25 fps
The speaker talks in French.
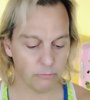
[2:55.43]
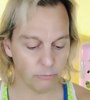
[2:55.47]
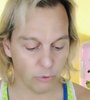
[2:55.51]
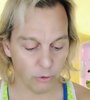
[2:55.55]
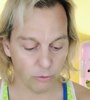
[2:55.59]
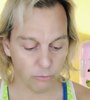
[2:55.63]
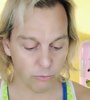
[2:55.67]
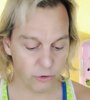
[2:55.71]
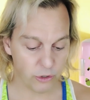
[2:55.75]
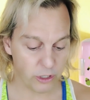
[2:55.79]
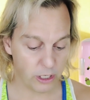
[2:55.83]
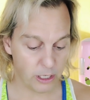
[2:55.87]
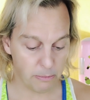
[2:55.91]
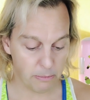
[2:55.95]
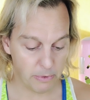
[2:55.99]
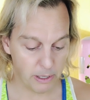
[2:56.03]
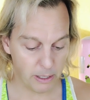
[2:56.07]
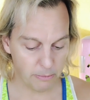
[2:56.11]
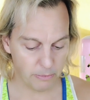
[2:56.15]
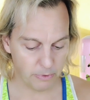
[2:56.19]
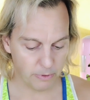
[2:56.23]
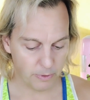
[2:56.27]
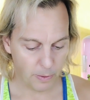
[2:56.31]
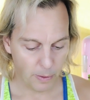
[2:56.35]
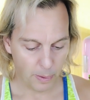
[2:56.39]
bon, c'est les
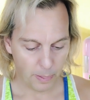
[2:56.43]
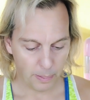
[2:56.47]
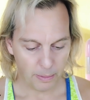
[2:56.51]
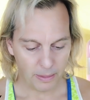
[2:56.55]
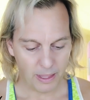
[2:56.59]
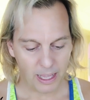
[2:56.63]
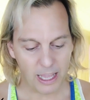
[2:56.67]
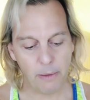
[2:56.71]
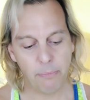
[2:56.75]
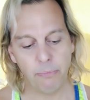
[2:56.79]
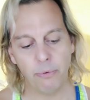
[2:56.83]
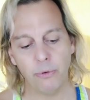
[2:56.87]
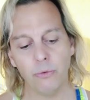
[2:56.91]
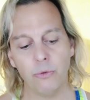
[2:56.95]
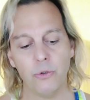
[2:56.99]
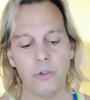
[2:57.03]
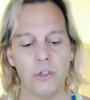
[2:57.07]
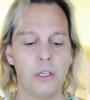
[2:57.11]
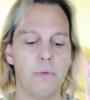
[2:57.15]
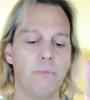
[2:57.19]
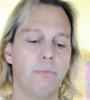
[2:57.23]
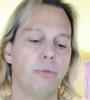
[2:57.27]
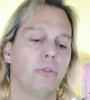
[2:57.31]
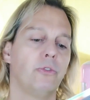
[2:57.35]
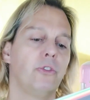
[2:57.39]
mêmes. Et puis
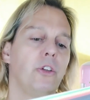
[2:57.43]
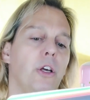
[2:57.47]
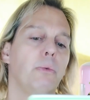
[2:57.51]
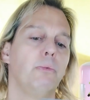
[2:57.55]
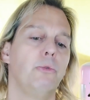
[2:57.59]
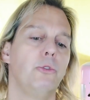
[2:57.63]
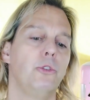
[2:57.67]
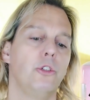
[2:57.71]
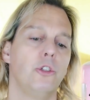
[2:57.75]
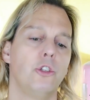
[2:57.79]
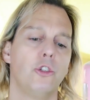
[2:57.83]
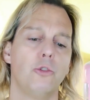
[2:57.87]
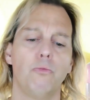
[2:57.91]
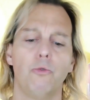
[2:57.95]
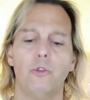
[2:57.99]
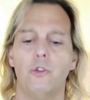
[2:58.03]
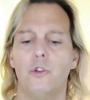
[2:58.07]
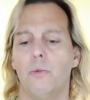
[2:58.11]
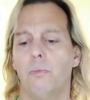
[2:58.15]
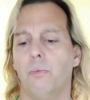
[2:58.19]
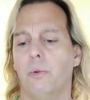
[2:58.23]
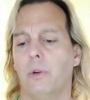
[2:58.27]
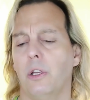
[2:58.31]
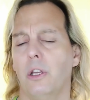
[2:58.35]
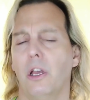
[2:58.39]
aussi pour terminer, je me
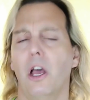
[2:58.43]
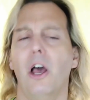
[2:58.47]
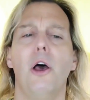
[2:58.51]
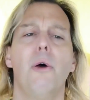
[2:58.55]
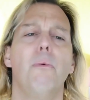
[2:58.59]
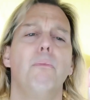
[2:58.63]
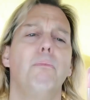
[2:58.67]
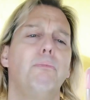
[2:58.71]
suis pris un